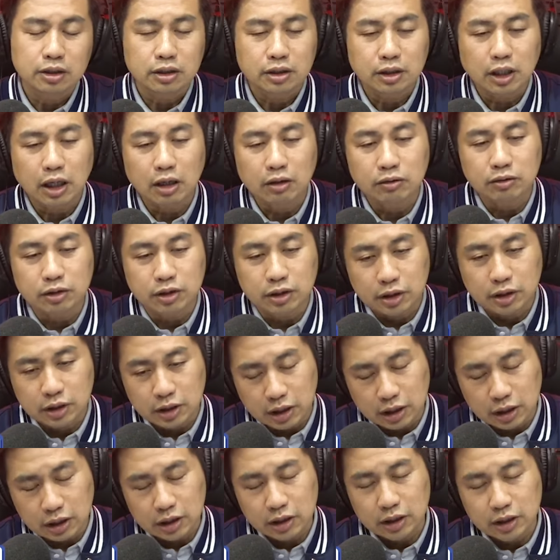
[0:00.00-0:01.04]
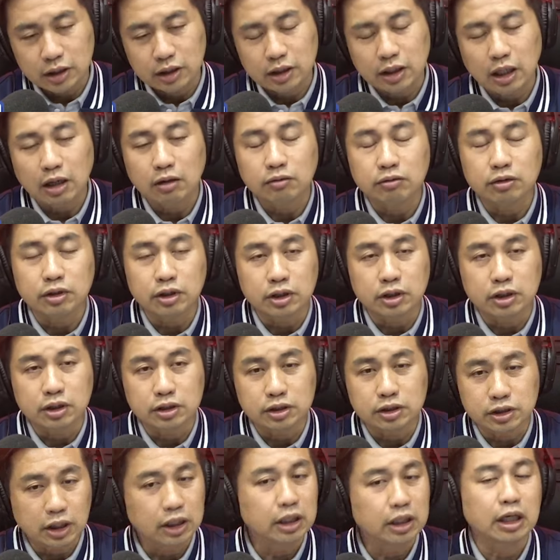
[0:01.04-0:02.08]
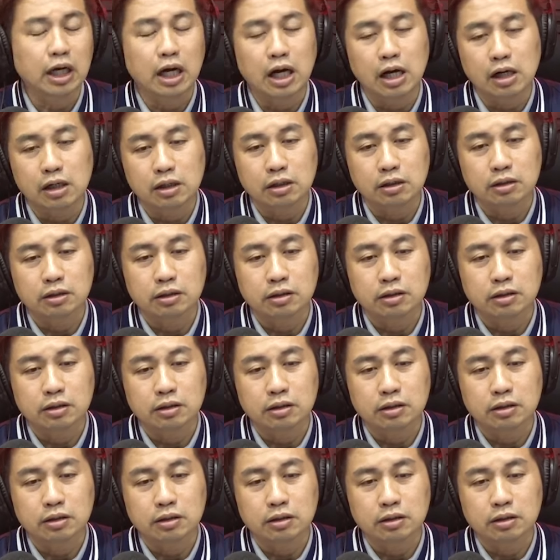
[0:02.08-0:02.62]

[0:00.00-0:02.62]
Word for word: 到你的能力到你的健康